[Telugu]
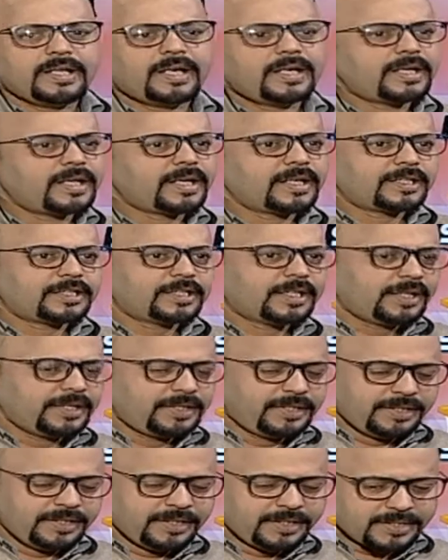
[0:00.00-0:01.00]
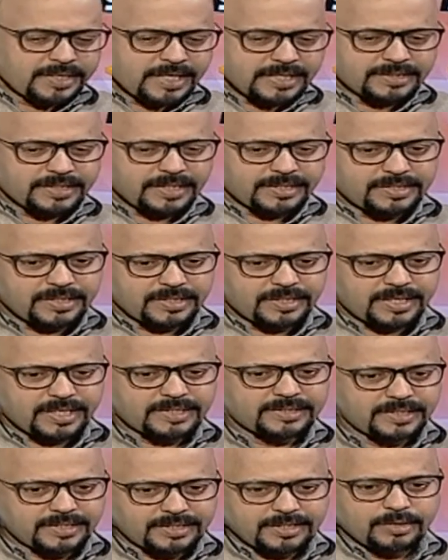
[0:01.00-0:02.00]
అంటారు కదా ఈ ట్రాన్సాక్షన్
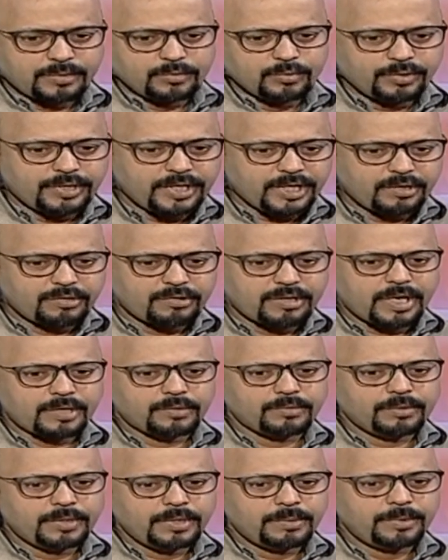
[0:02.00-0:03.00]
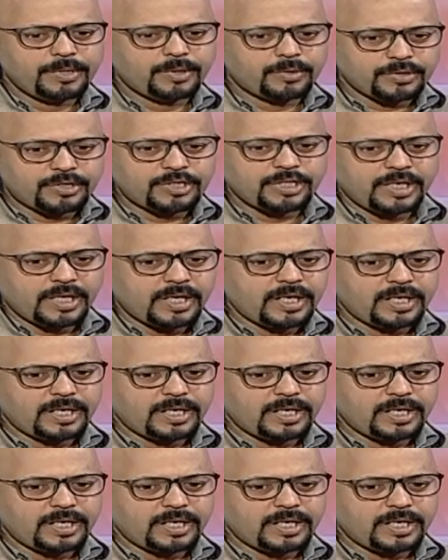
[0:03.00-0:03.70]
ట్రాన్సాక్షన్ ఊరికి అంటున్నారు మీకు వచ్చిన